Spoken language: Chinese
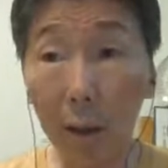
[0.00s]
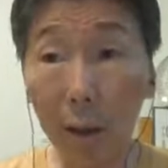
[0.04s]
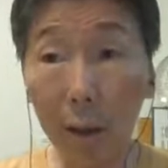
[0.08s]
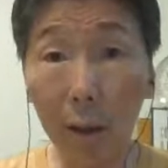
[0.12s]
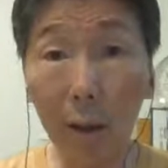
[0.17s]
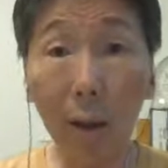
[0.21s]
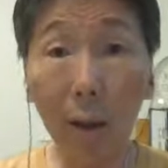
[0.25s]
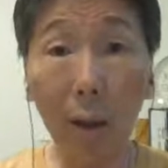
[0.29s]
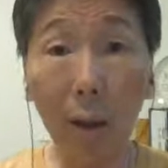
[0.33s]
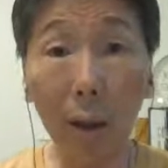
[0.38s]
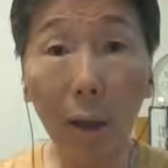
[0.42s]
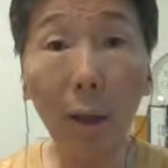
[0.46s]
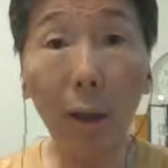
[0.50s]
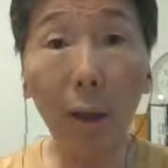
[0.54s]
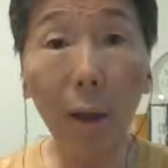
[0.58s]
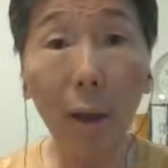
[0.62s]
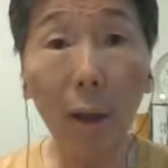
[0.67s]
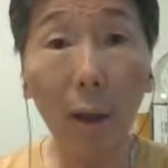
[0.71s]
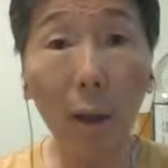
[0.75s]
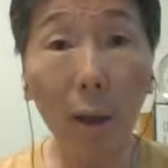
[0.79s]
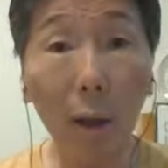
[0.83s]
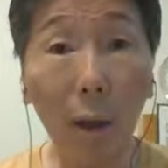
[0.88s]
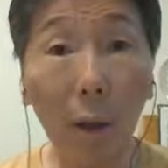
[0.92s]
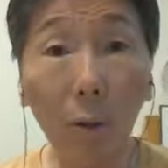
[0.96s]
呃，那那
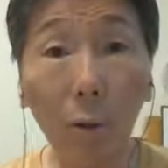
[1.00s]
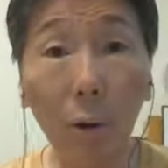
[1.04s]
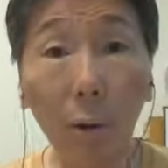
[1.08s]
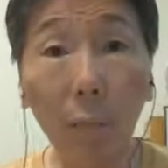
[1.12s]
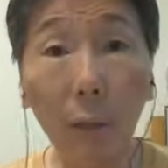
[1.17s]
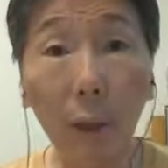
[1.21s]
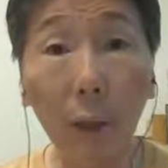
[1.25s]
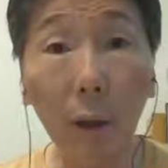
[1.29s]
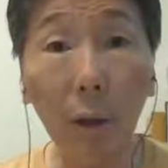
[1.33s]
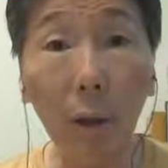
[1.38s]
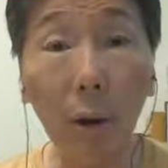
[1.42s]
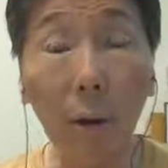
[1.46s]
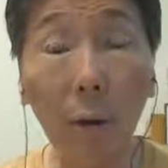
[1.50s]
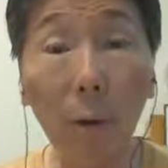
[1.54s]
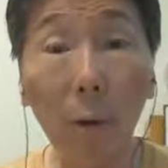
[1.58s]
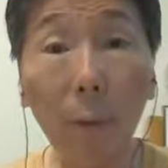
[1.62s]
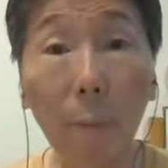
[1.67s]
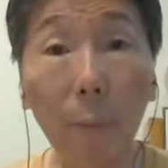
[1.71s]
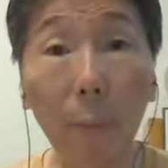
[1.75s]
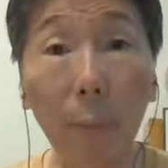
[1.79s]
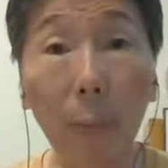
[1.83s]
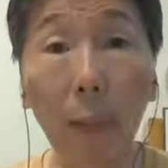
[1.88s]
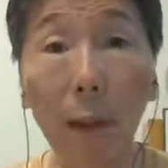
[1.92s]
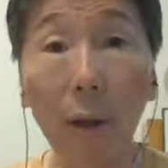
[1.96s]
个老农民懂，
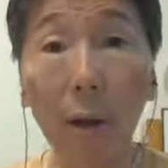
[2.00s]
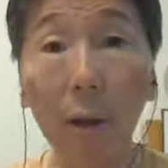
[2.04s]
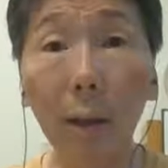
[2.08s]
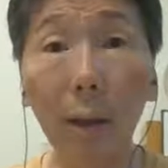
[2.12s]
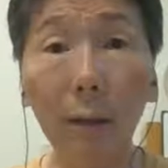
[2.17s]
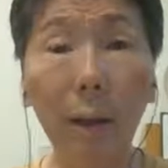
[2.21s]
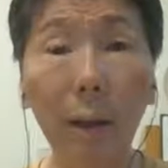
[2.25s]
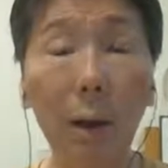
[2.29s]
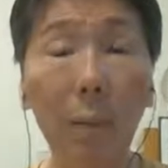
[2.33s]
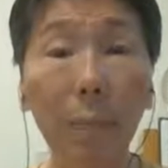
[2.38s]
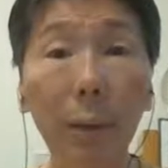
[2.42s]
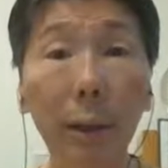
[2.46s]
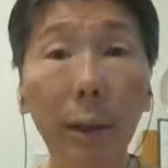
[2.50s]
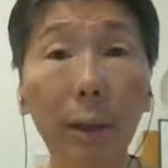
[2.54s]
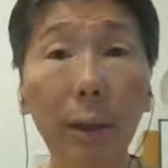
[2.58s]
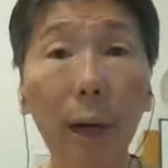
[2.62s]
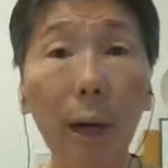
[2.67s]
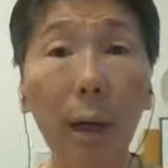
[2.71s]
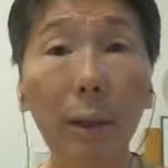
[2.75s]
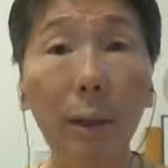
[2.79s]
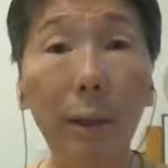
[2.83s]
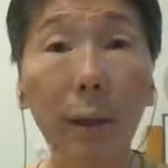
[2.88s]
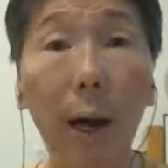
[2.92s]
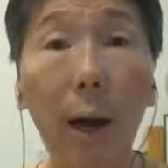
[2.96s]
但不能
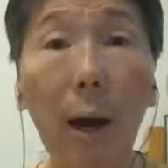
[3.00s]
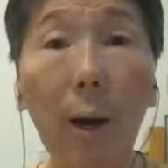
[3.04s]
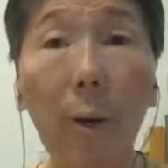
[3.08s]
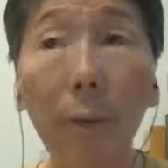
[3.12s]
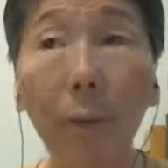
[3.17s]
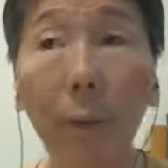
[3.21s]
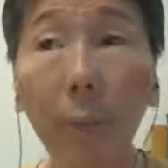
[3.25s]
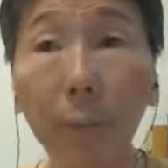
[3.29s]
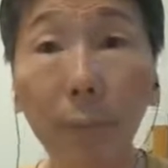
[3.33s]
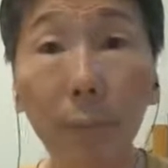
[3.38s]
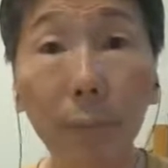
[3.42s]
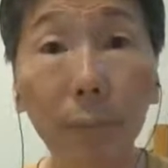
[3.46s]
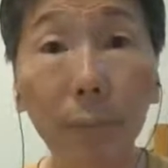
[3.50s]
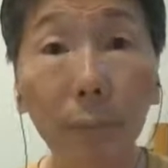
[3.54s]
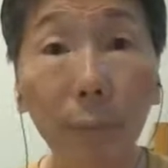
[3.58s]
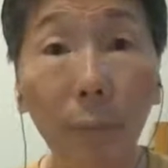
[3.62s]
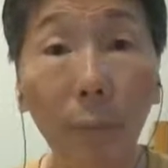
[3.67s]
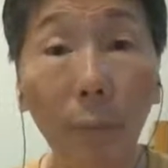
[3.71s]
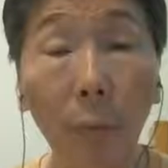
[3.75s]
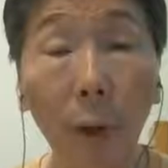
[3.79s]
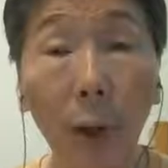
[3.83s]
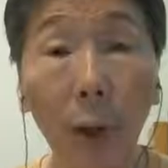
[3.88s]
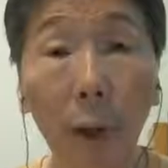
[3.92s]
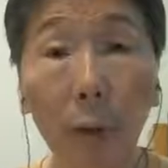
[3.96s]
这样讲。
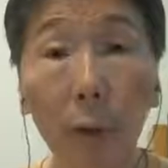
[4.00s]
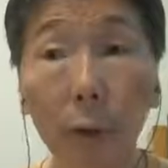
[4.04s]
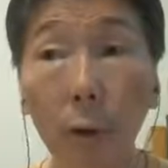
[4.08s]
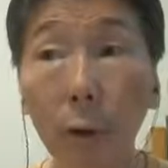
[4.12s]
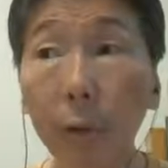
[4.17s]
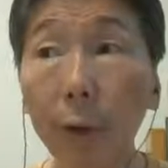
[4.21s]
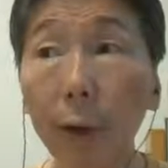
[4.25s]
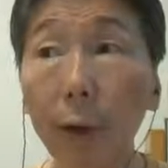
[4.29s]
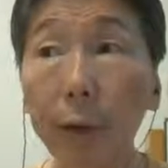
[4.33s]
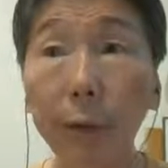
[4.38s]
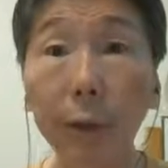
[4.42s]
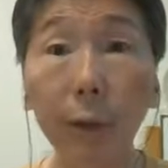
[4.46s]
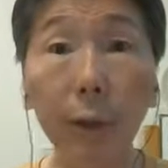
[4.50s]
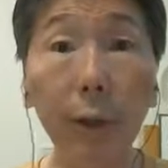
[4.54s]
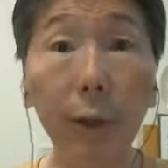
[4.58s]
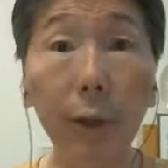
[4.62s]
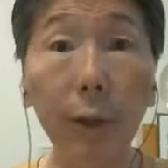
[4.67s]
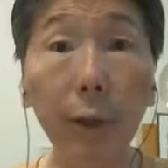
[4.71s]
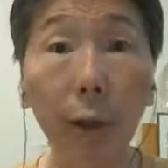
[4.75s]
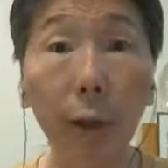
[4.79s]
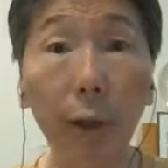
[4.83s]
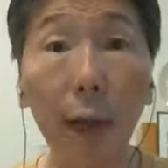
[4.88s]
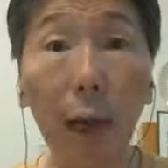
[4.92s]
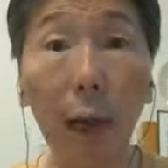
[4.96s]
重点是
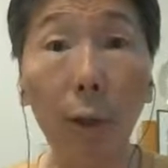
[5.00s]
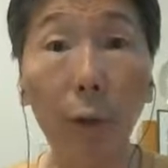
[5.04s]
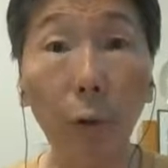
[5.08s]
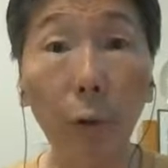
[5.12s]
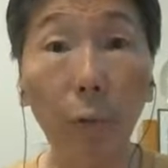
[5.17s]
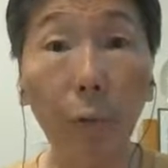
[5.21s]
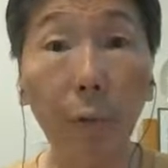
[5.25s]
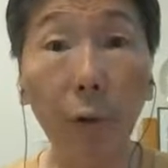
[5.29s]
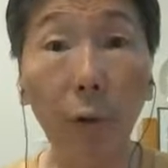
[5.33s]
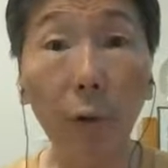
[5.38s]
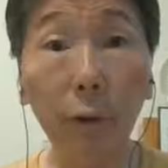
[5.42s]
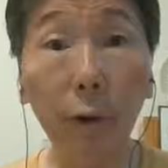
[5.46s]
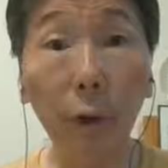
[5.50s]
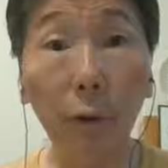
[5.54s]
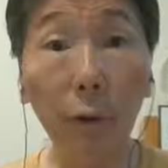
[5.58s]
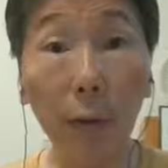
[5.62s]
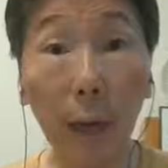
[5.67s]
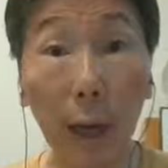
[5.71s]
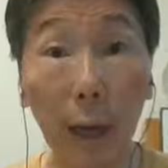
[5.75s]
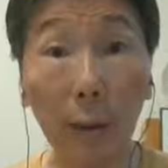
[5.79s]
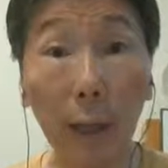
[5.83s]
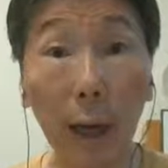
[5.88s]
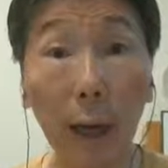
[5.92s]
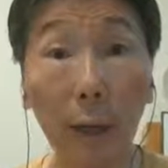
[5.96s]
以前打顺风球、
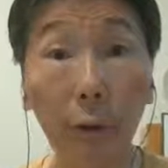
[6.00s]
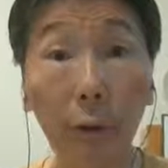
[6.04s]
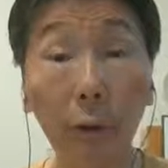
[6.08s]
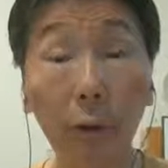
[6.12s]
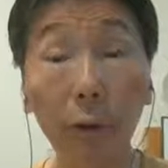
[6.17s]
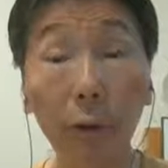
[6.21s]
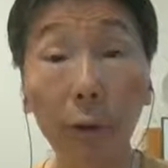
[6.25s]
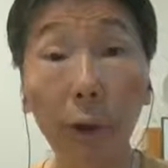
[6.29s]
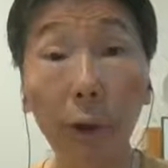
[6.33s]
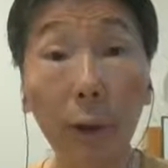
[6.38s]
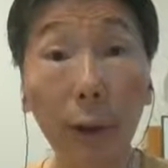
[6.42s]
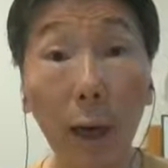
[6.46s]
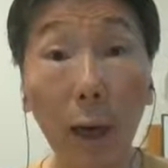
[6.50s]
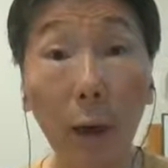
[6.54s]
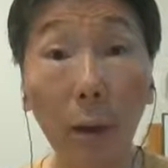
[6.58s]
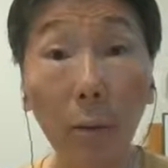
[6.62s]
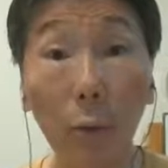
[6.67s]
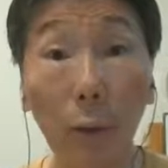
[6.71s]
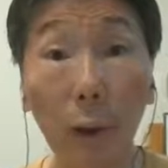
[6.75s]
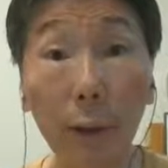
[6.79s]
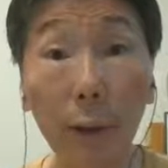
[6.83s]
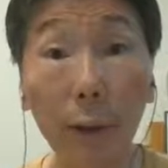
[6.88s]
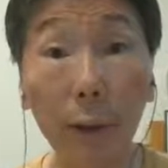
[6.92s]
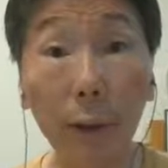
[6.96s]
打假球，现在
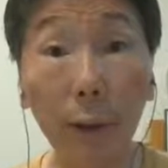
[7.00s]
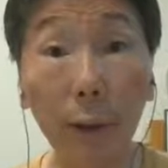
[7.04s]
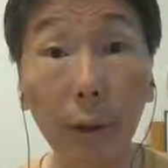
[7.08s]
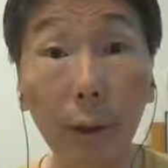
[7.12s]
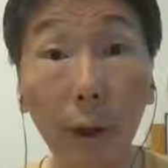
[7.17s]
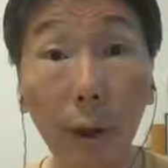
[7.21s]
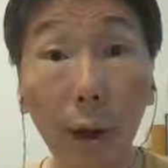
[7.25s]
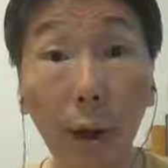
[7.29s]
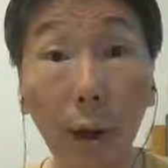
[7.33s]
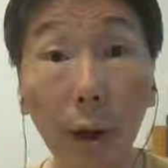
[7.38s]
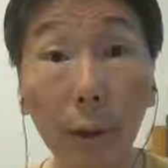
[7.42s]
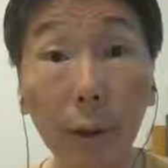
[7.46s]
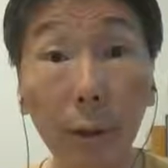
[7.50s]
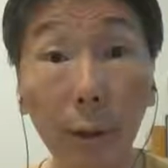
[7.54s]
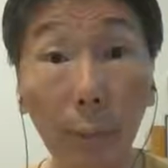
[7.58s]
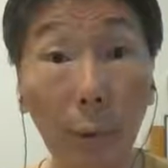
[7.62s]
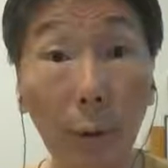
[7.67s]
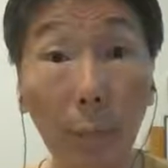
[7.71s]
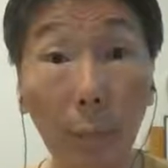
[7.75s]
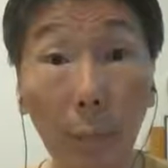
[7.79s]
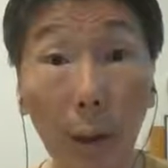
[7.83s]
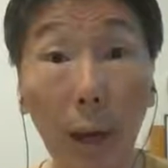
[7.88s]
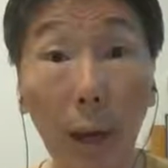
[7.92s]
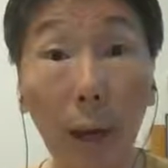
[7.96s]
要玩真的怎
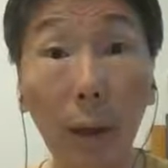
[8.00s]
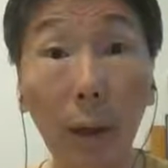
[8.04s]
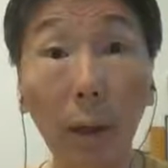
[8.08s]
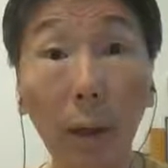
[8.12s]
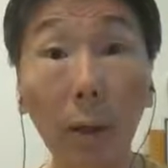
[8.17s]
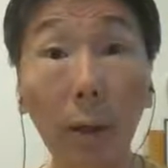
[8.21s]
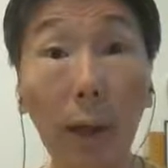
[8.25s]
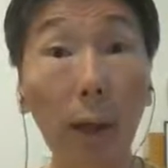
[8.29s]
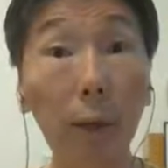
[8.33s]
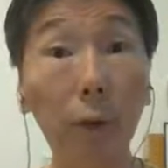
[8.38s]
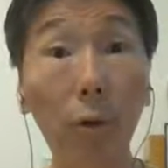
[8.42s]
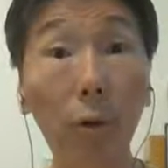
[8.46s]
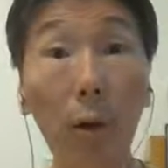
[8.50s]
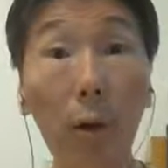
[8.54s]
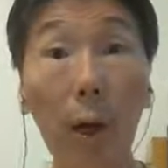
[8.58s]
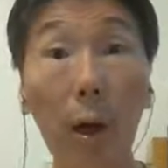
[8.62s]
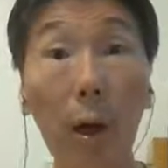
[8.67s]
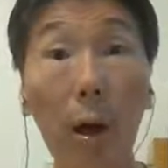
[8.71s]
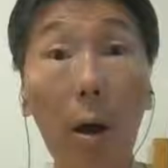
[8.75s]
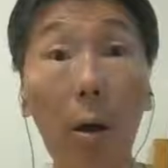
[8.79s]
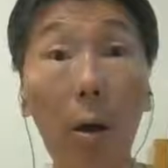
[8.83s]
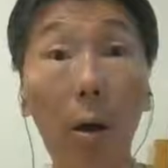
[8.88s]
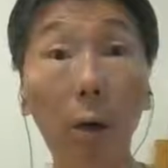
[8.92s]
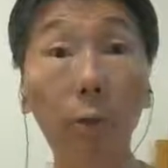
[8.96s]
么办？开始
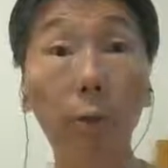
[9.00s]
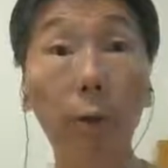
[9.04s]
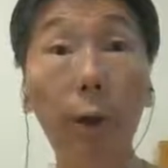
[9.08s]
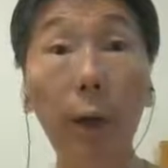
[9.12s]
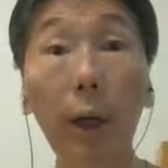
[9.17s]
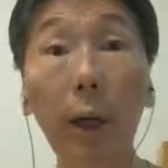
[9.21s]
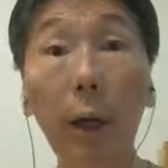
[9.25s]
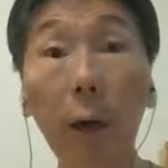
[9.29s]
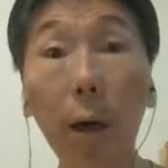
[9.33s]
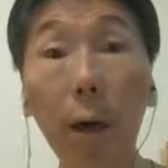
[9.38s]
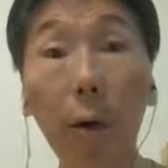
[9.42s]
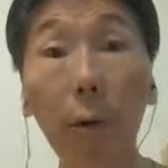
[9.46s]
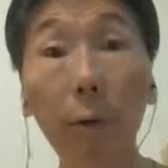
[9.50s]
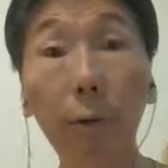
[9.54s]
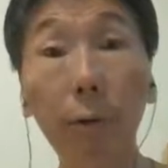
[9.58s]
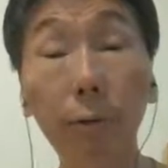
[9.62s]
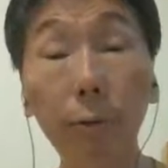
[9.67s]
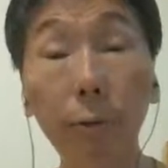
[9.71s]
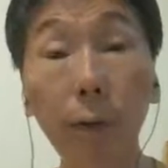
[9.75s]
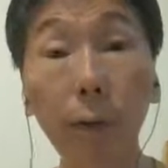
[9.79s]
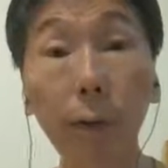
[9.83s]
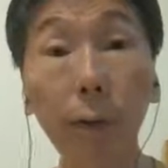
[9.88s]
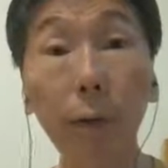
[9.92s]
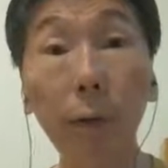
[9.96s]
乱搞，所以一天到晚
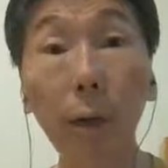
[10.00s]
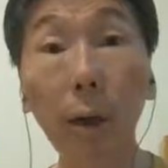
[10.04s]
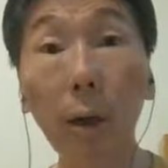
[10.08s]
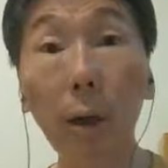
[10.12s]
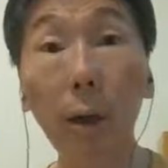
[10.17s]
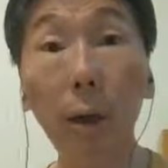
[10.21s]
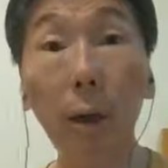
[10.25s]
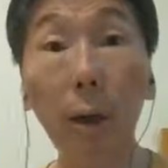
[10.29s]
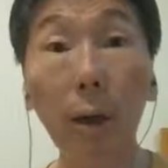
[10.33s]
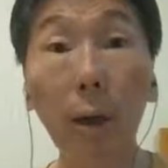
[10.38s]
出事。